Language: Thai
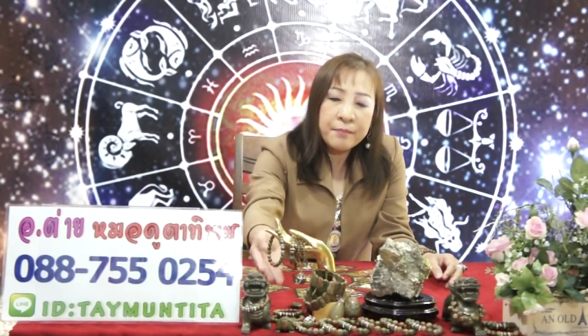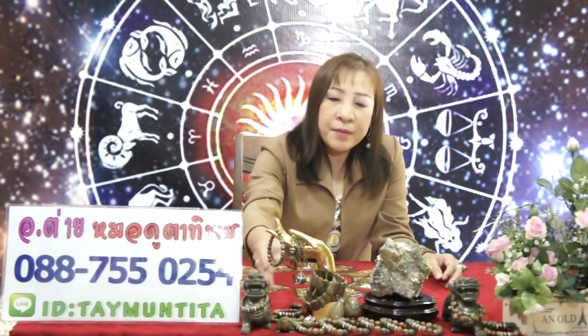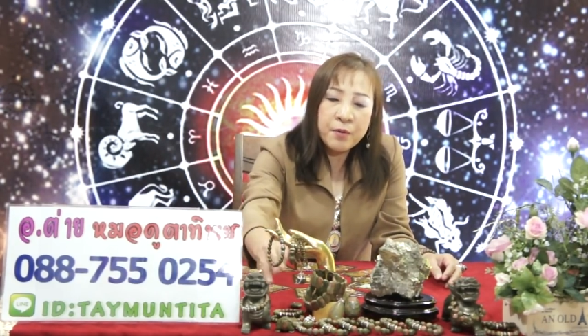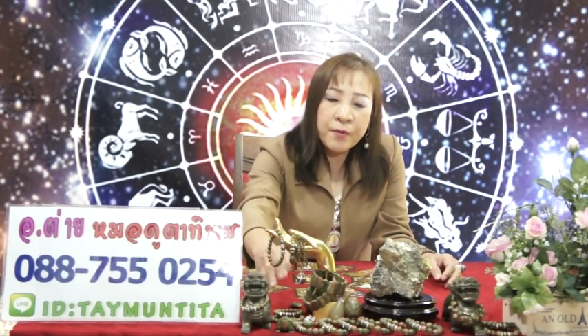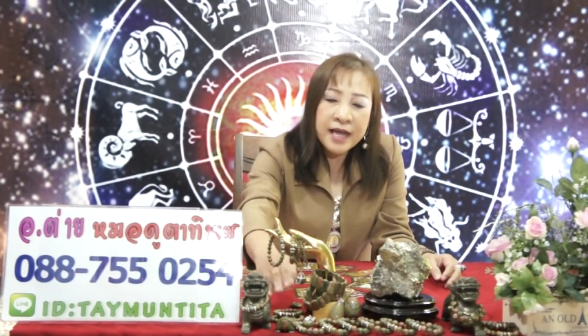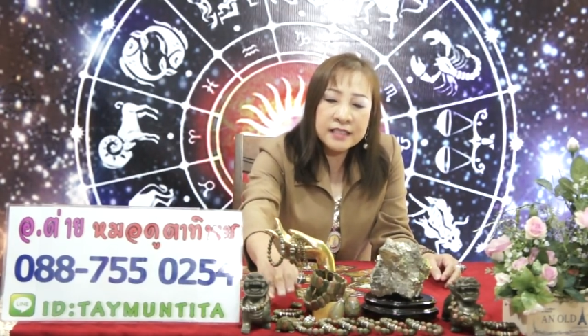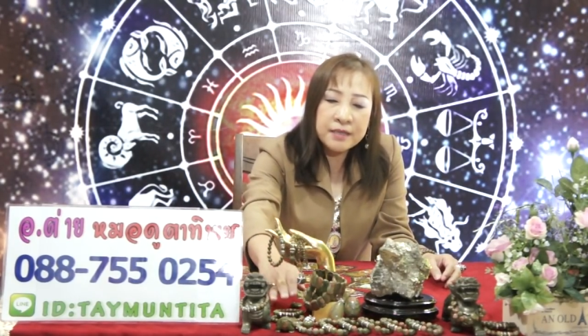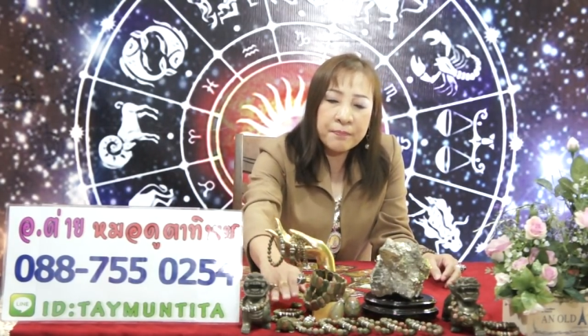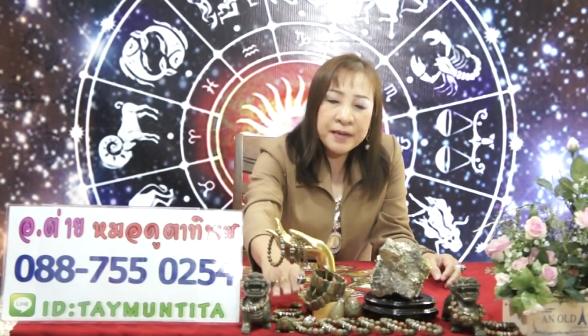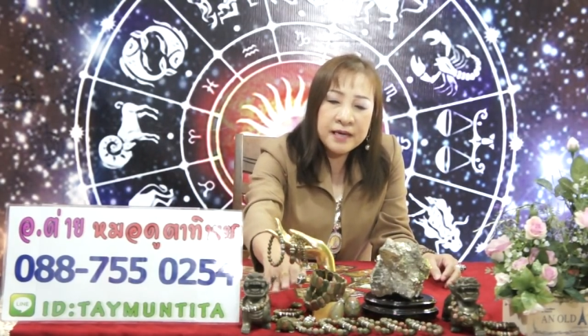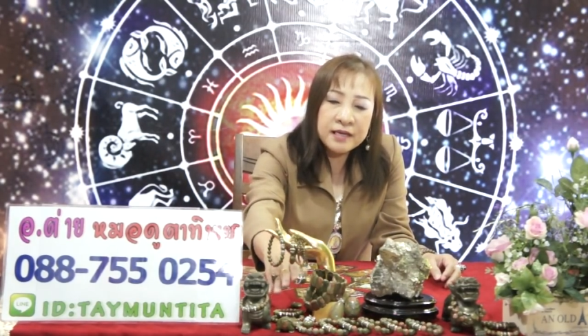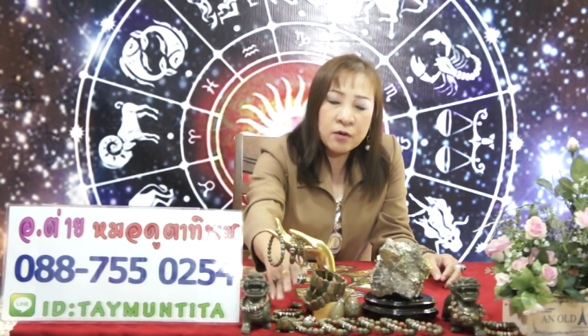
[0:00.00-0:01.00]
ไม่ว่าจะ
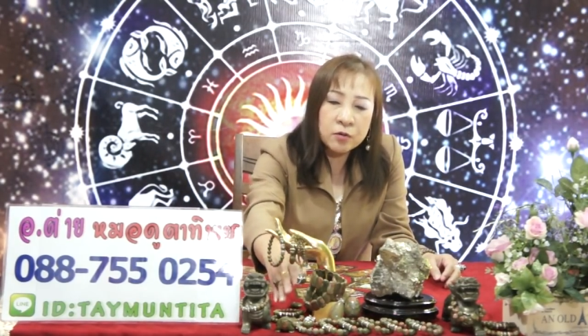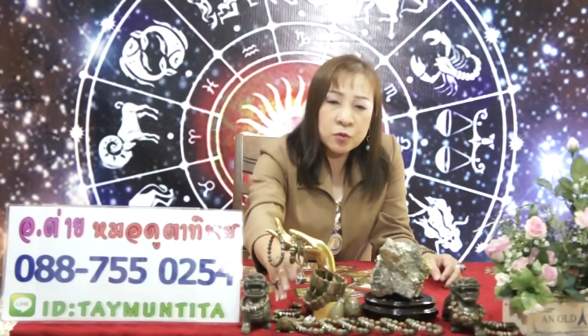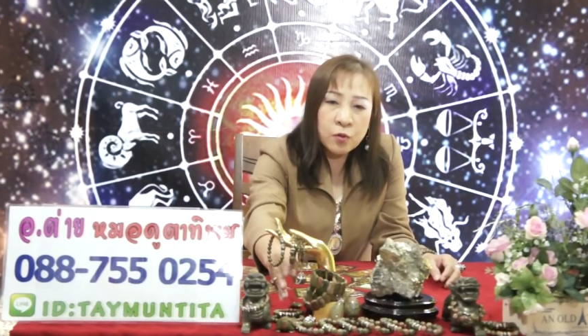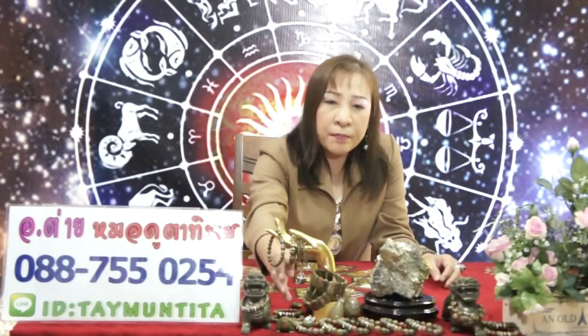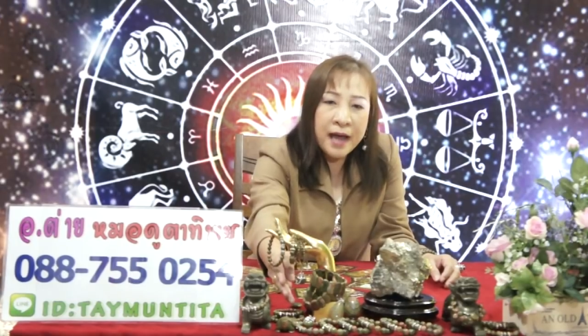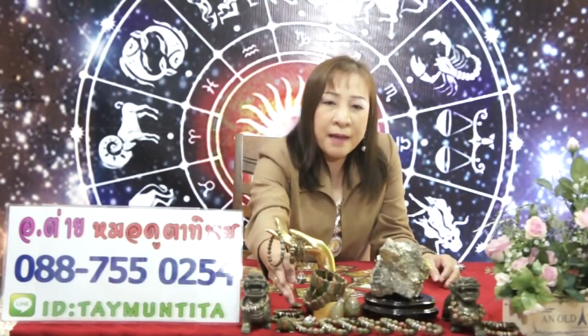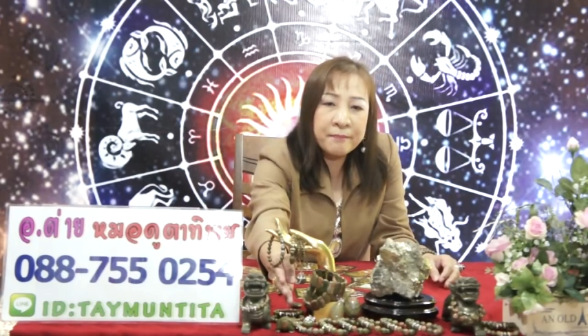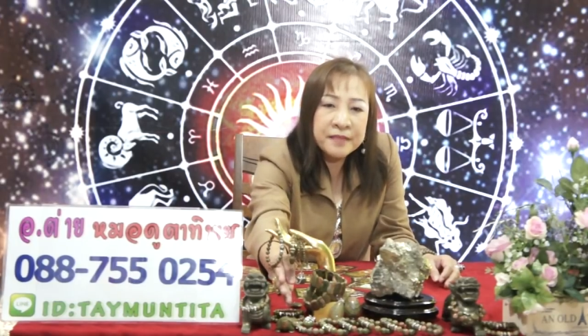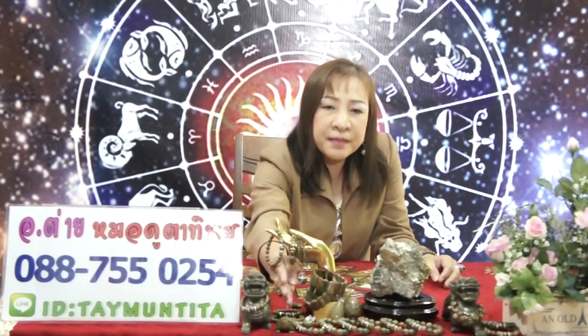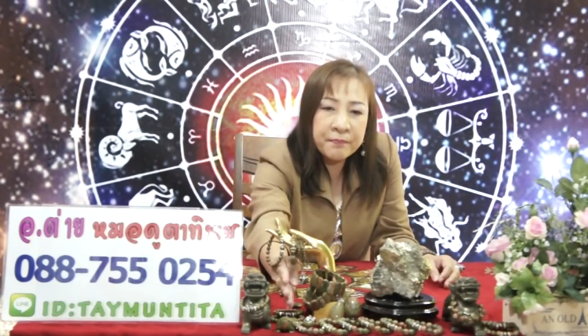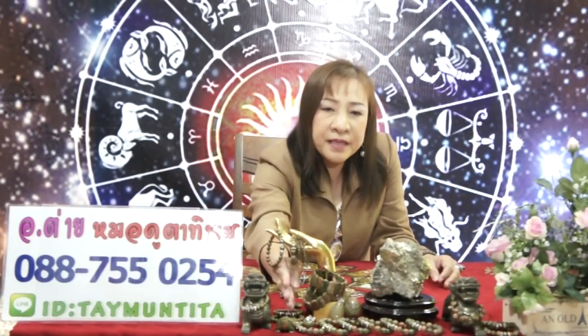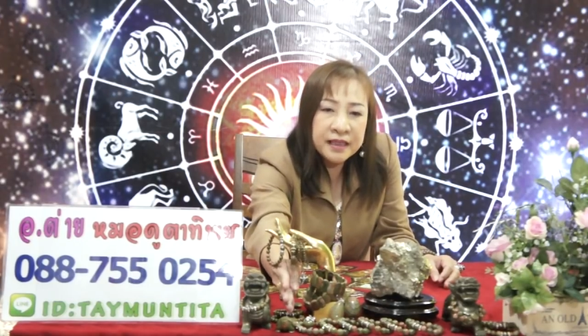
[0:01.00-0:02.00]
เป็นเรื่องของสุขภาพ
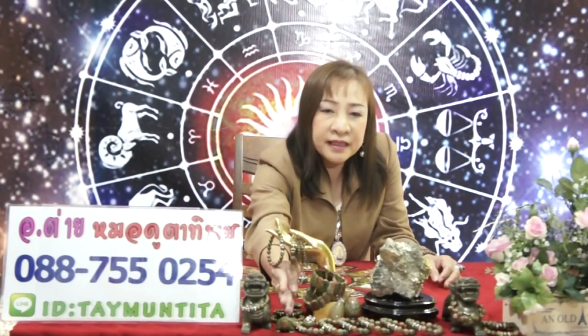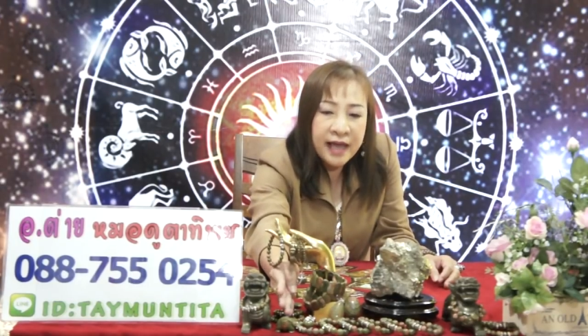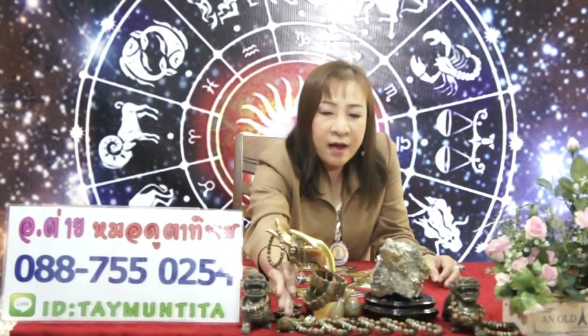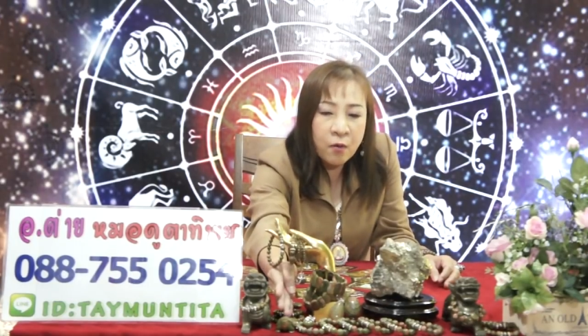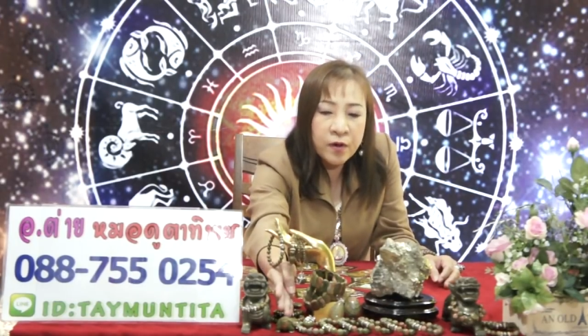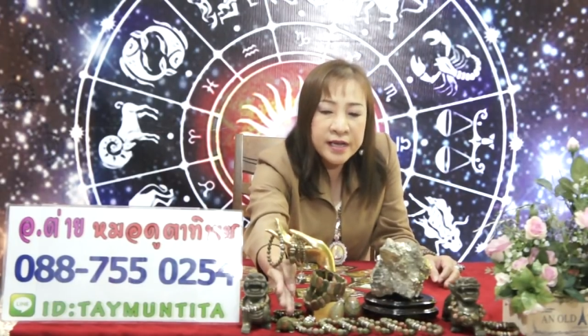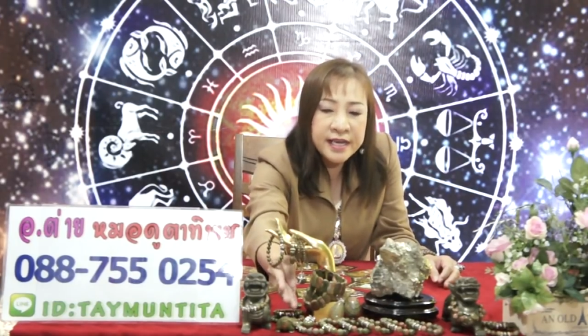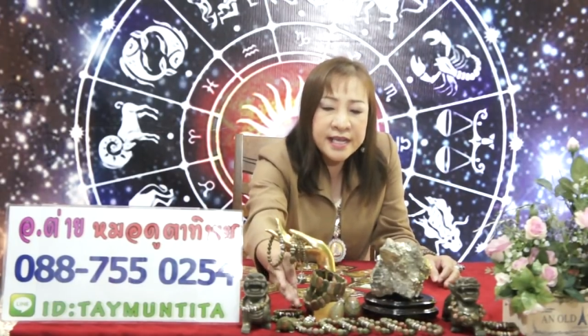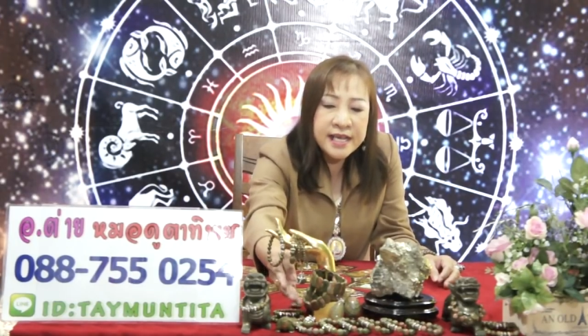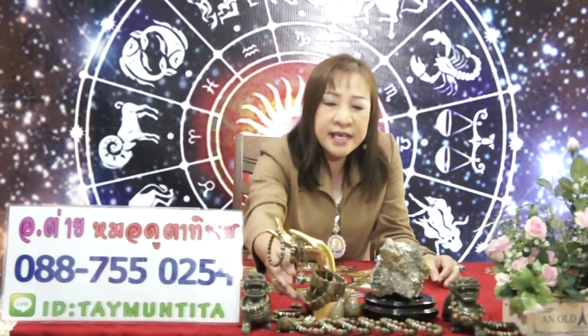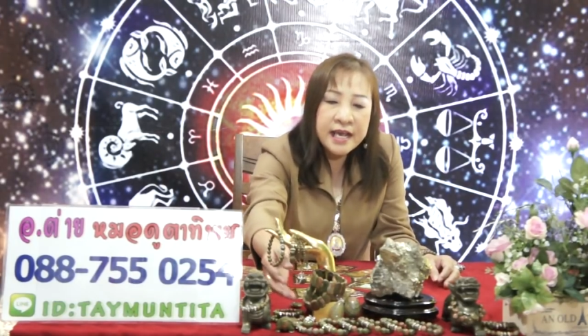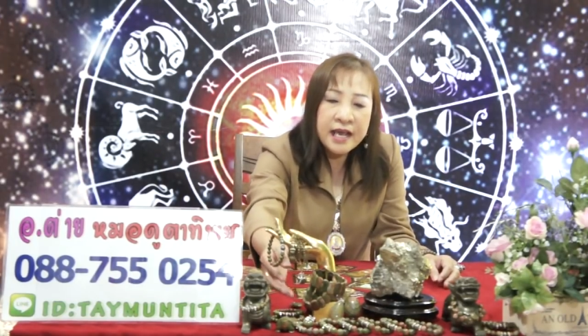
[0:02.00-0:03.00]
จะเป็นเต่าก็ดี